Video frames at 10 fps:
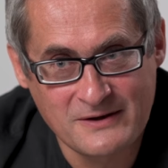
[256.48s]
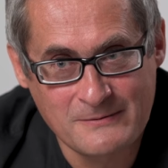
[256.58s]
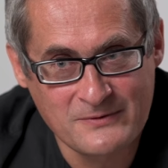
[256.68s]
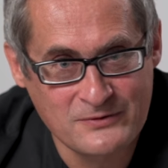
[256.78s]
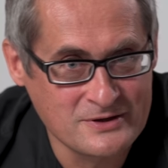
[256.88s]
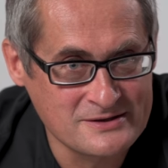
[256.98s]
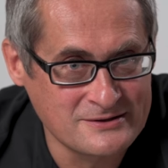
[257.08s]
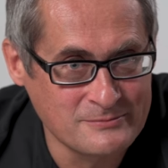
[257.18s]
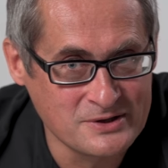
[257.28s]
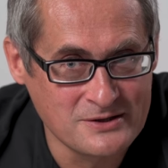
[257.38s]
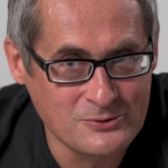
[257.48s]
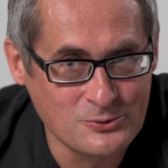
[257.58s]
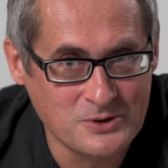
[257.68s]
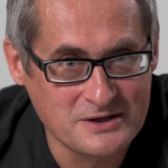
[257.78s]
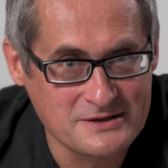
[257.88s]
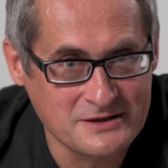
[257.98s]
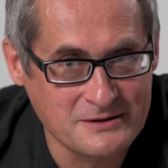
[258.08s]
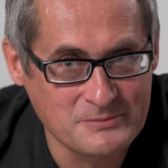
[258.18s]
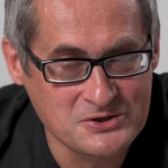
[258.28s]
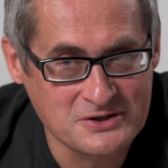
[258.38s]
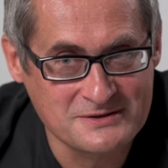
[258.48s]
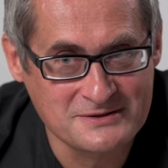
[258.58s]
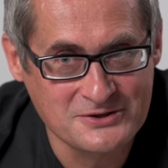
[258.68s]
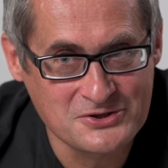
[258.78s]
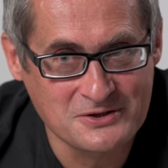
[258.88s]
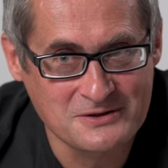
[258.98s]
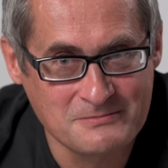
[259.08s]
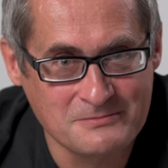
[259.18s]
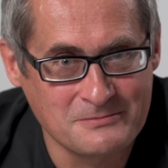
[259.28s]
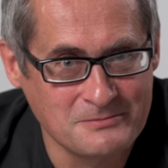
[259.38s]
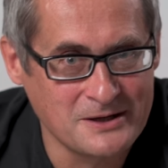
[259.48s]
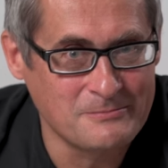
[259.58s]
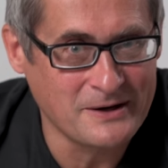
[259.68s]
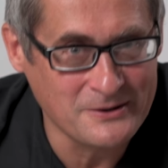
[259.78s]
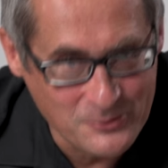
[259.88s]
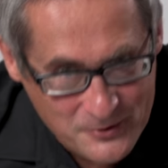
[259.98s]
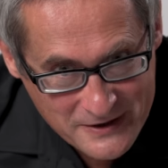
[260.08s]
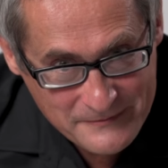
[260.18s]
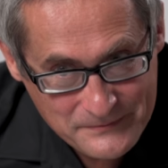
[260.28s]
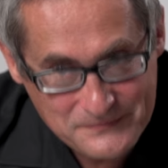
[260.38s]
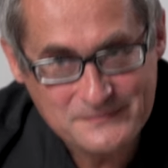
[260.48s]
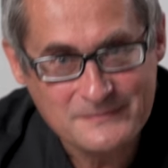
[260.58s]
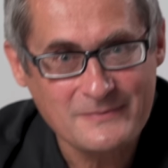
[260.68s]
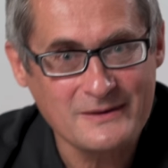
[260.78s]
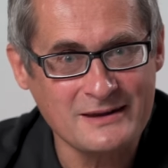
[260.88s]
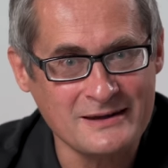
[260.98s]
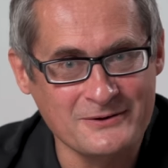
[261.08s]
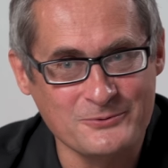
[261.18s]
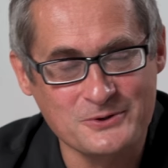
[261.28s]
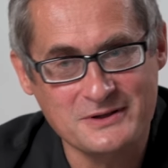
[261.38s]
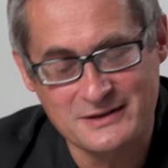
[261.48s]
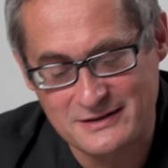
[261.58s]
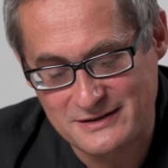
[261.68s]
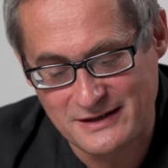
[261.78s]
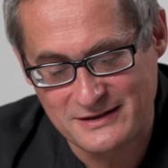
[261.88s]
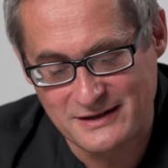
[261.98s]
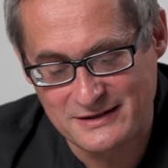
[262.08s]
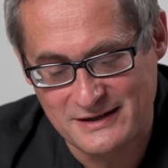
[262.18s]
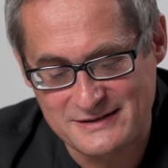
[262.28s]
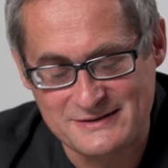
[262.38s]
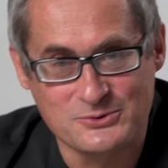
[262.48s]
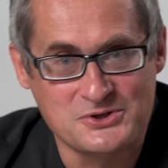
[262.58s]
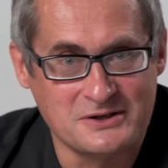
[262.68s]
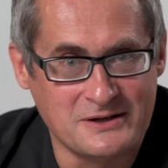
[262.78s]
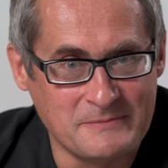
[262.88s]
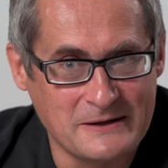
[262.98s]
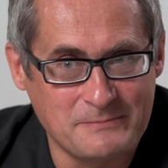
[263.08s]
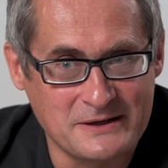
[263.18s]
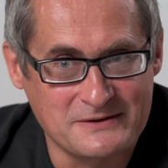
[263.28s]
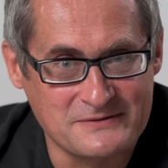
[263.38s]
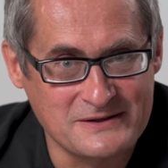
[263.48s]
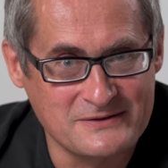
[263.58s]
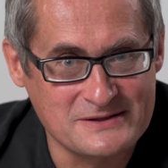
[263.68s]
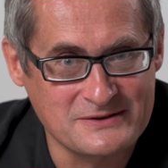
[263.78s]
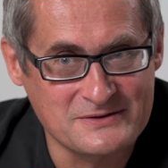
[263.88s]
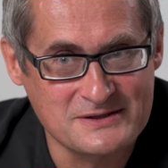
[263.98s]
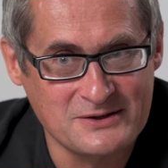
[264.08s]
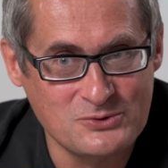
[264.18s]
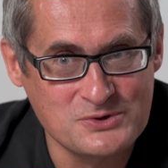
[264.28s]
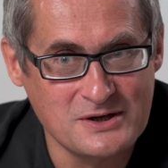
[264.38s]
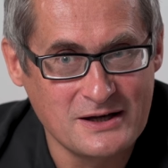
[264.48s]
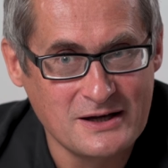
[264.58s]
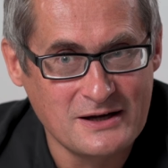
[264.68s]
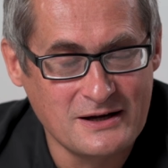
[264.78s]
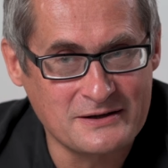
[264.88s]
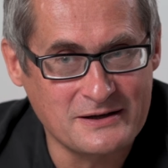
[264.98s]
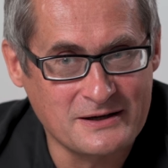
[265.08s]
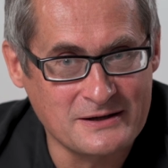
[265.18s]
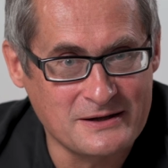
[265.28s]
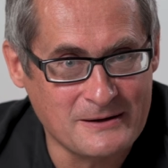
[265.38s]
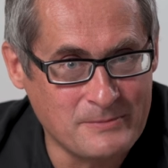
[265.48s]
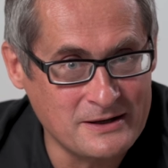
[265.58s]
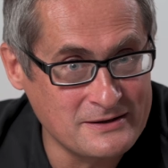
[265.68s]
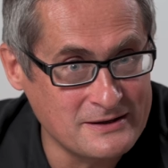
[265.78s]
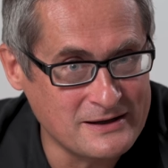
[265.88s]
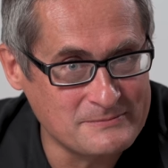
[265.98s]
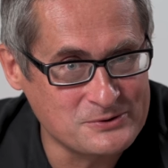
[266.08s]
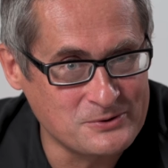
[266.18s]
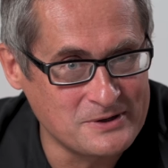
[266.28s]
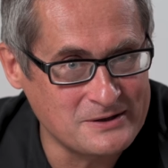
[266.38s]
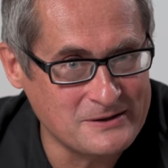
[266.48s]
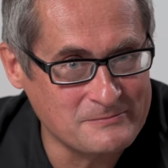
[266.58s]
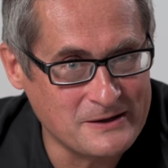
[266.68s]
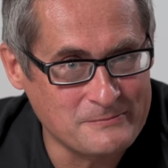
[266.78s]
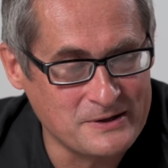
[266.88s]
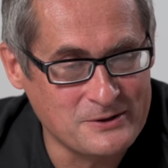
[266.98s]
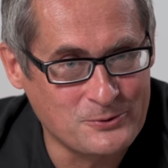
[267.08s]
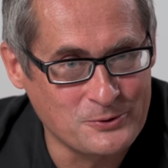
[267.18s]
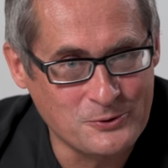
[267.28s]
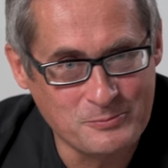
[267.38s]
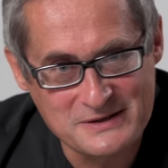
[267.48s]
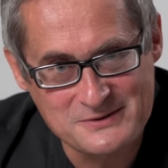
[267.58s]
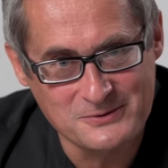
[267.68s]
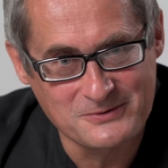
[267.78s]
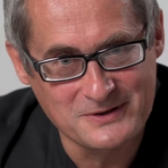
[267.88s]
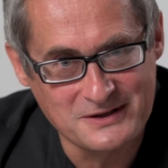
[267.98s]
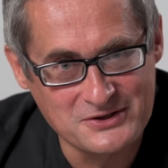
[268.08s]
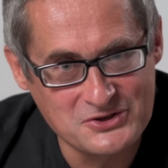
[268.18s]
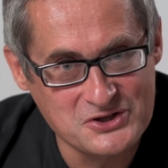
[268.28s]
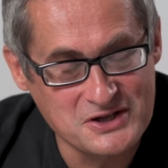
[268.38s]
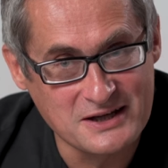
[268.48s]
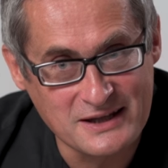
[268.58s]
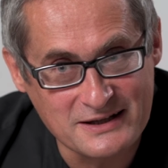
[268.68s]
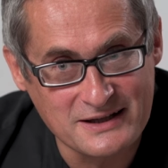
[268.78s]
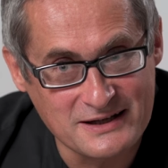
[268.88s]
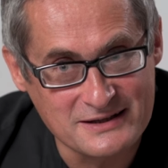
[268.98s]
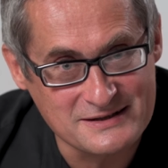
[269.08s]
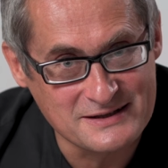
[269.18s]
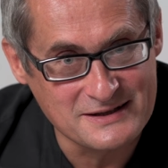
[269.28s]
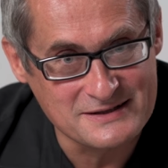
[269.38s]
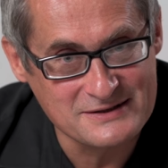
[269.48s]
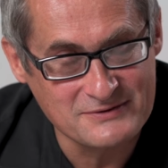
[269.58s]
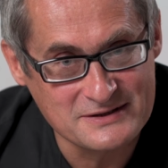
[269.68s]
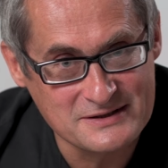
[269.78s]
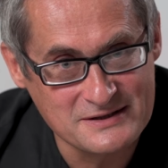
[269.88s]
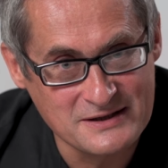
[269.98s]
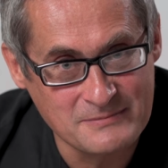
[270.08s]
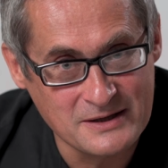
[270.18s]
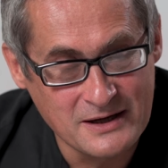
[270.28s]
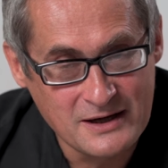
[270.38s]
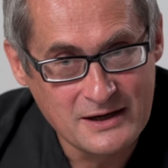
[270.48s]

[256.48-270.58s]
Вениаминовна Слободенюк, если она меня сейчас слышит, мои поклоны. Вот э, тогда одна из лучших гомеопатов Советского Союза. Она контрабандной нам, студентам, так потихоньку подсовывала книжечки. И тогда я заинтересовался темой.